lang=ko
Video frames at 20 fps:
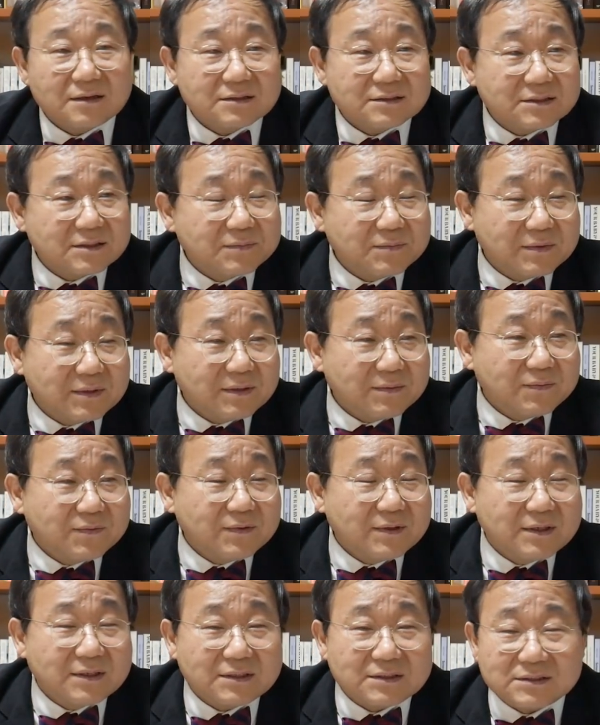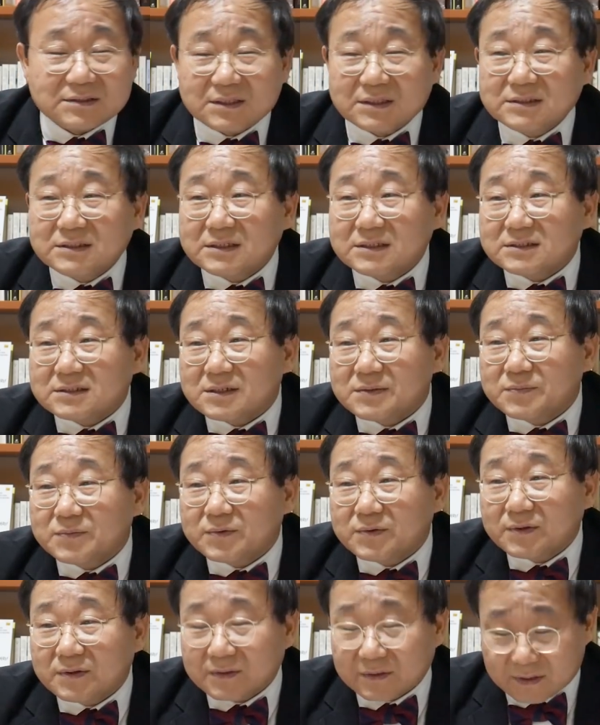지금 이분이 던진
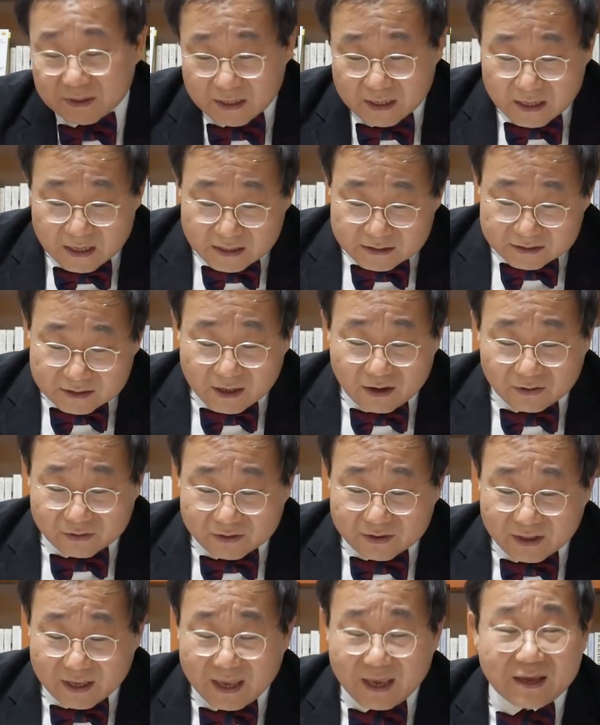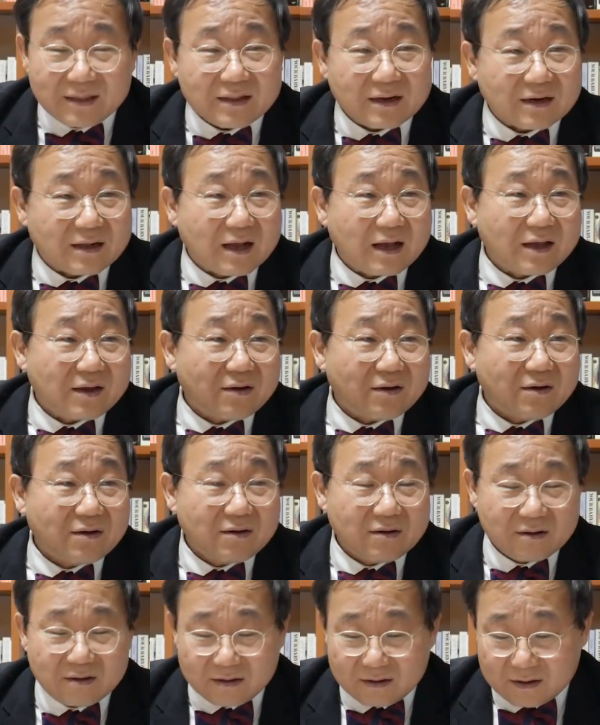질문은 제가 어떻게 해야 될까요?
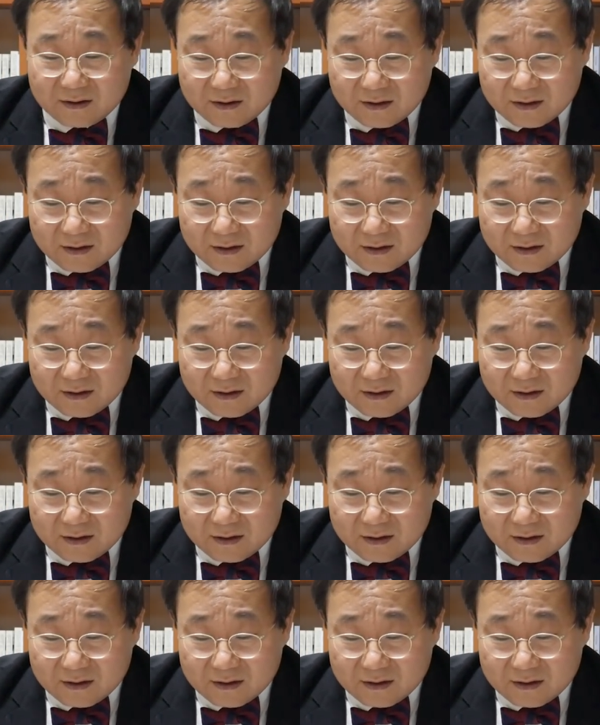네.